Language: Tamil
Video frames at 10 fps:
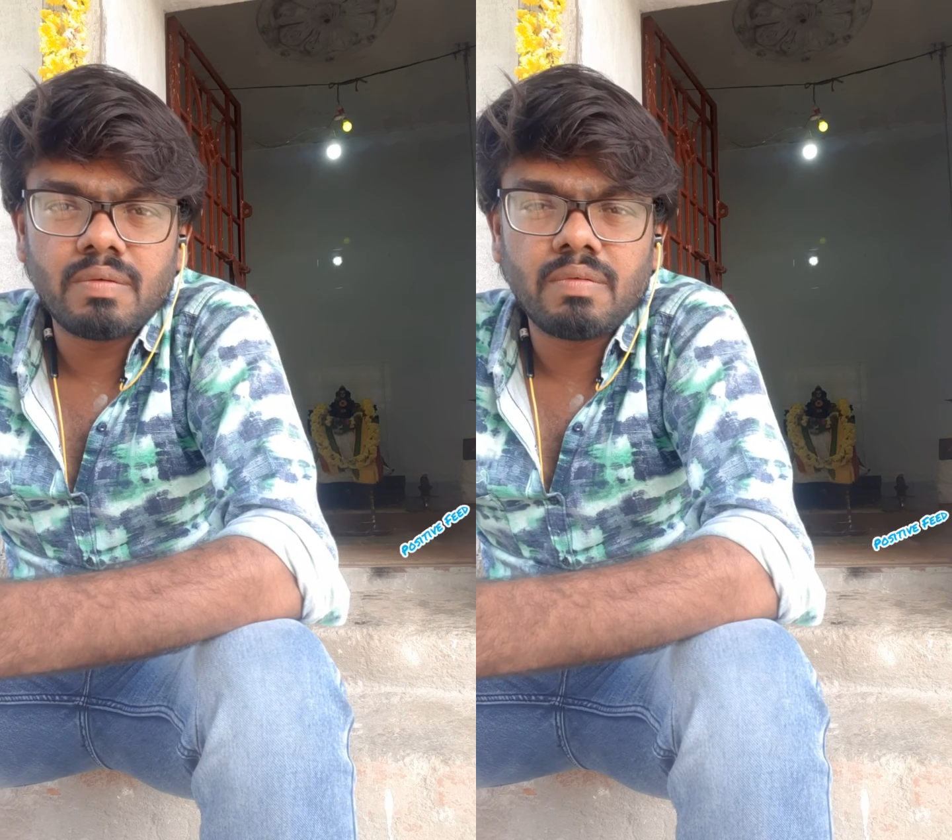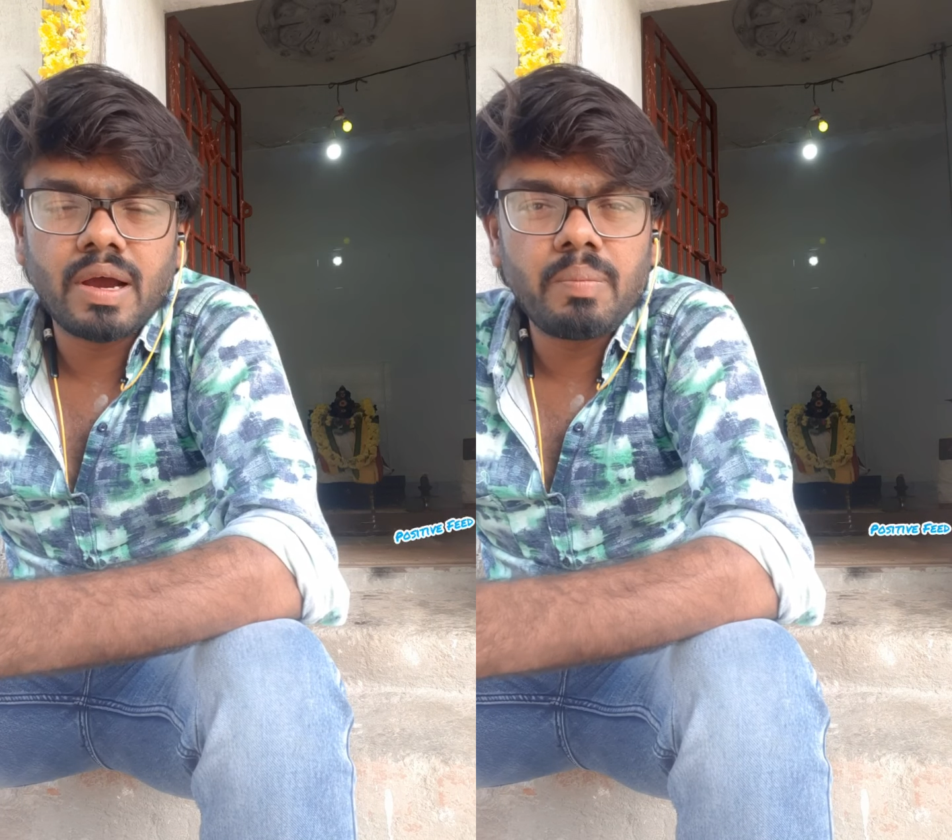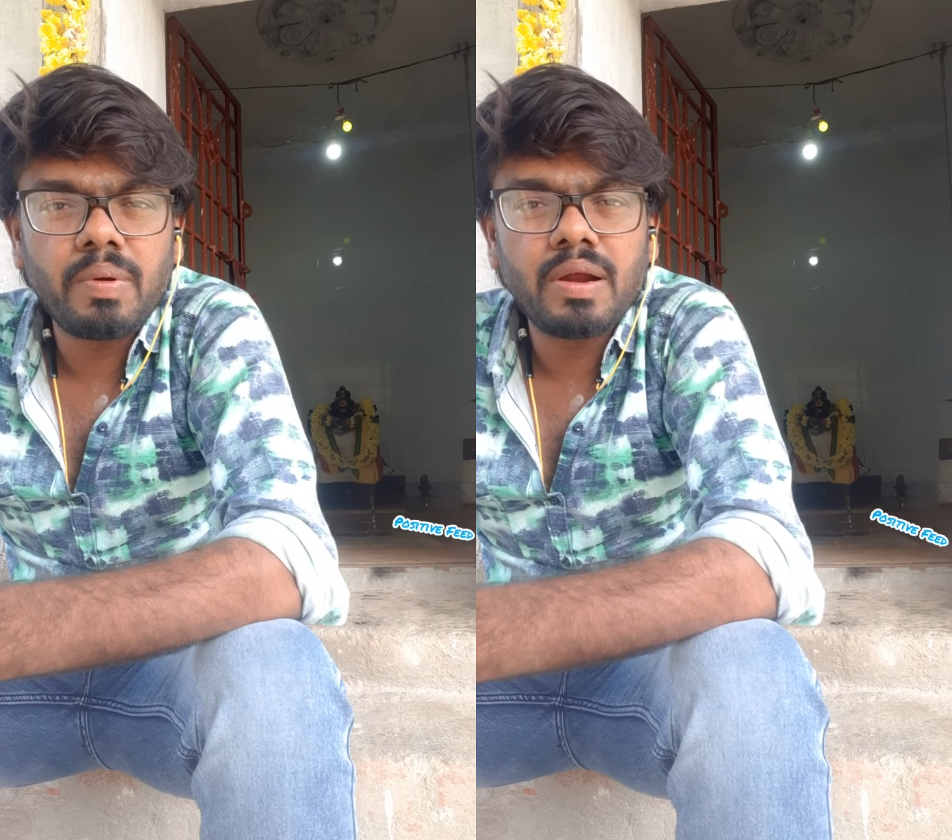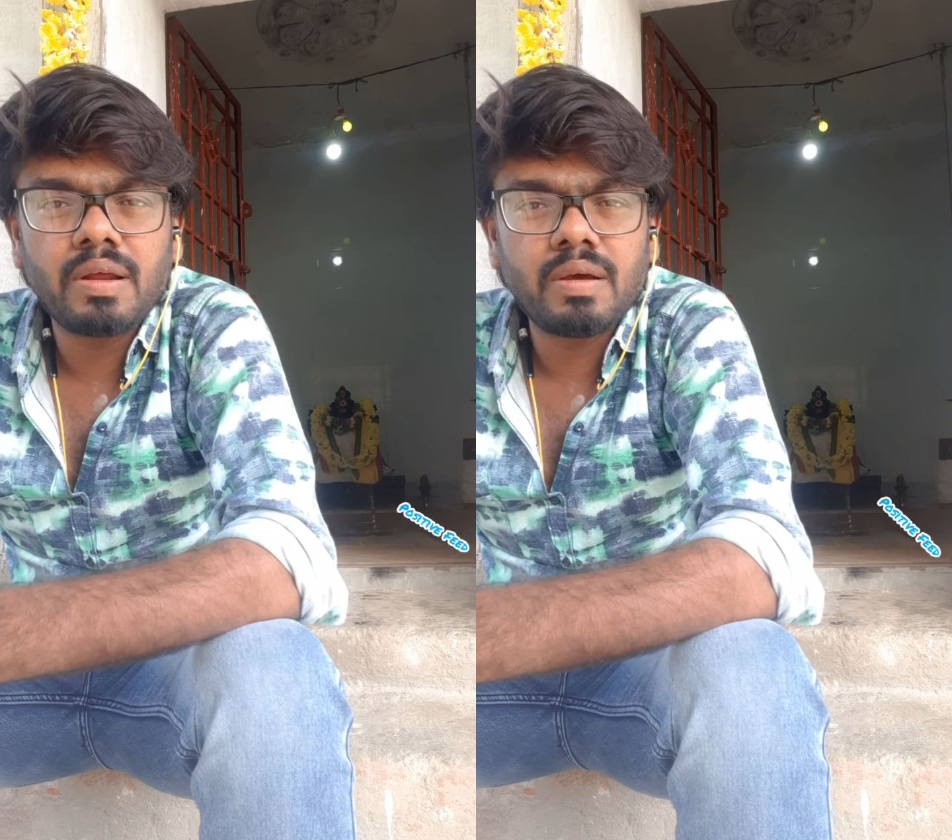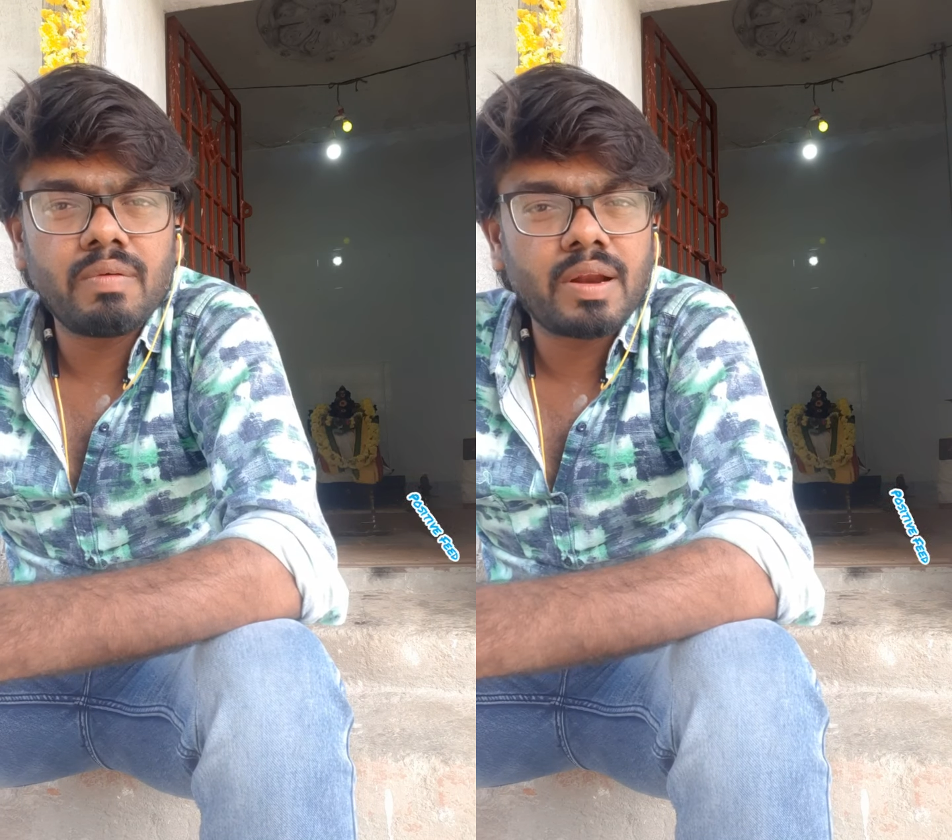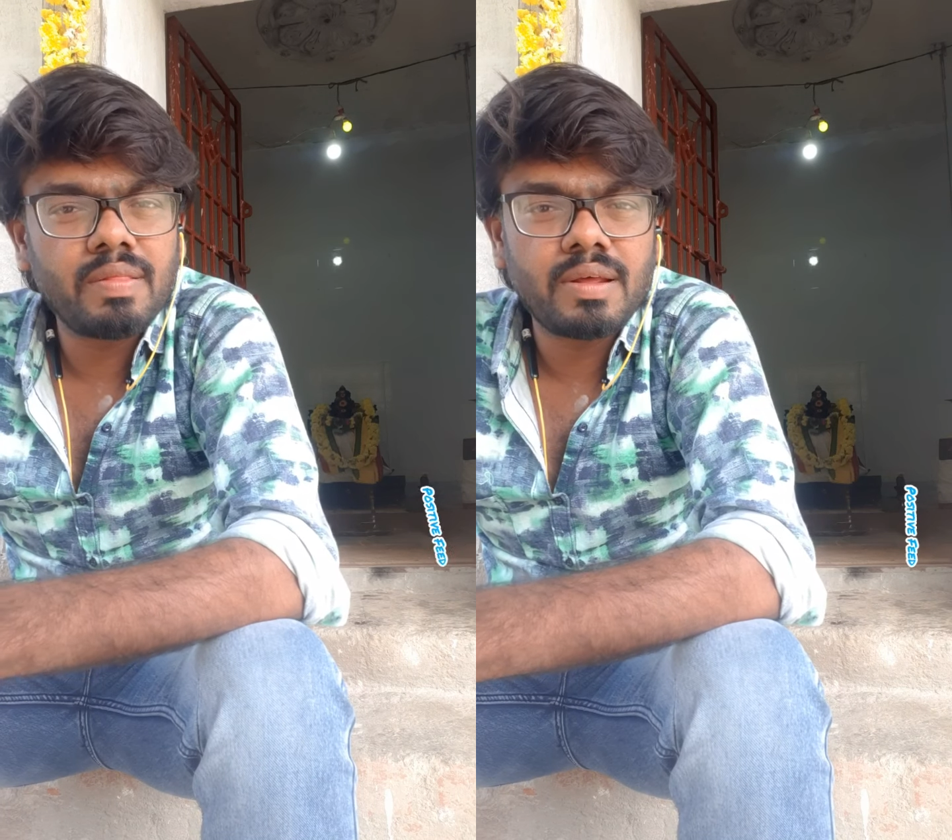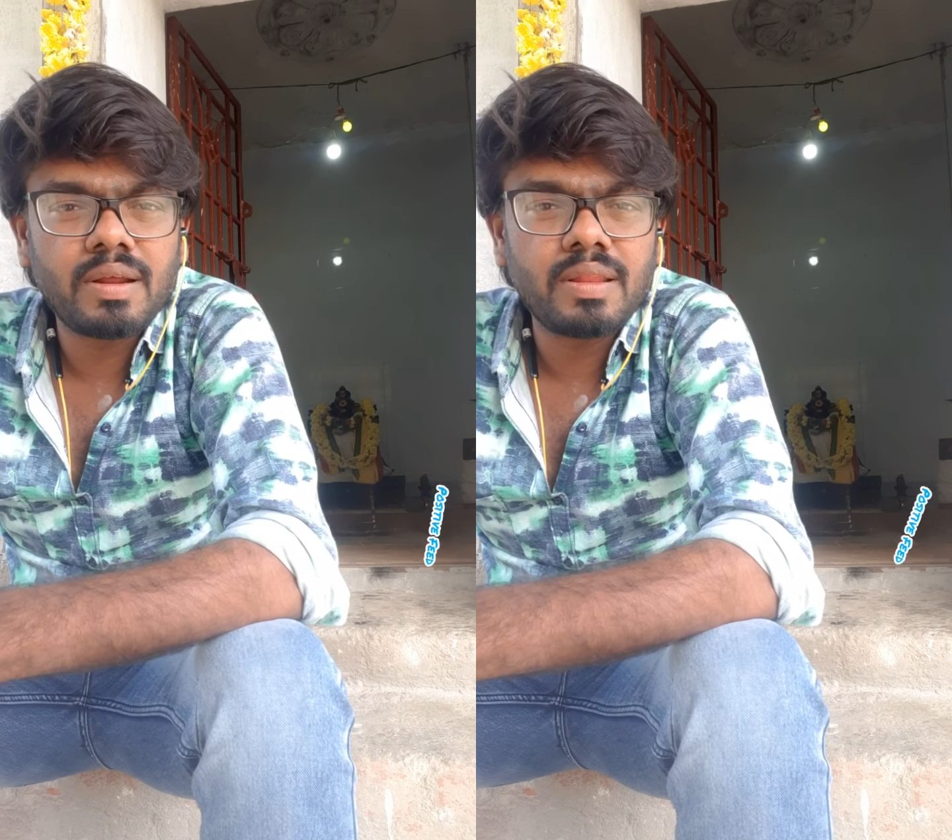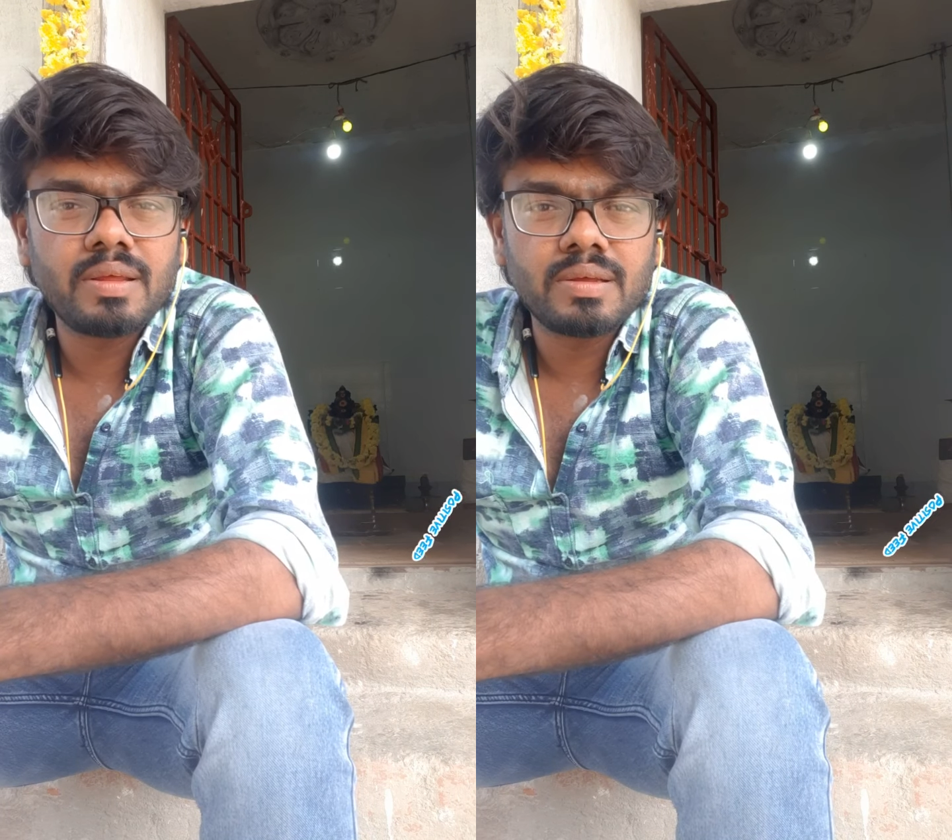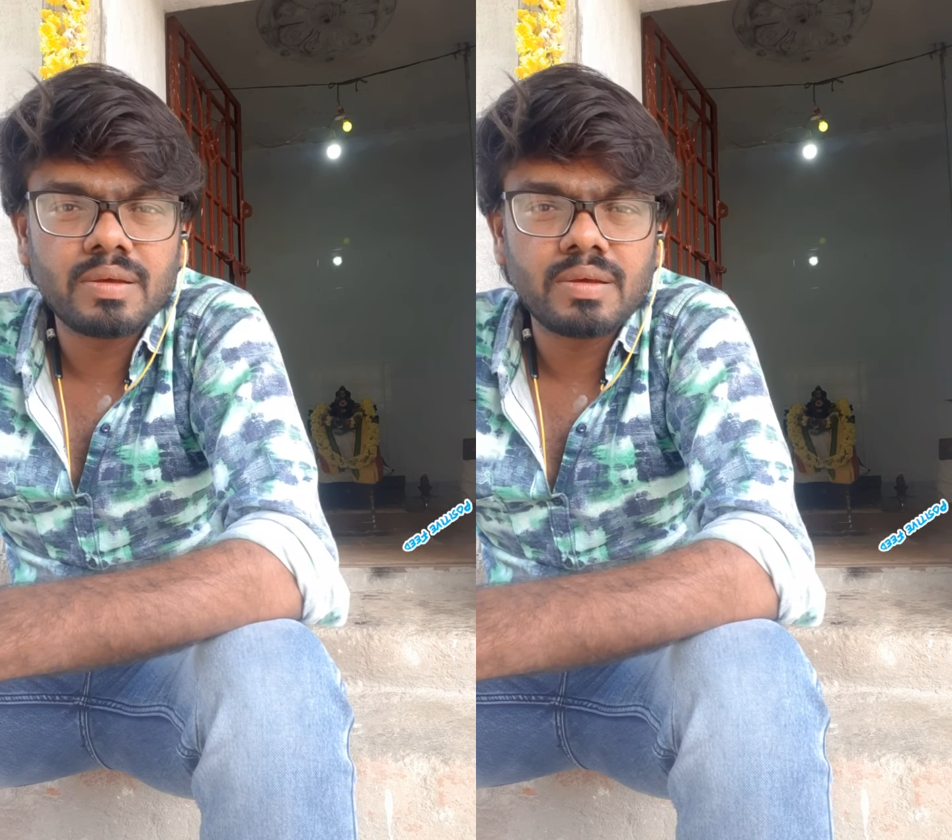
வாய்ப்புகளுக்கு வரம் தரது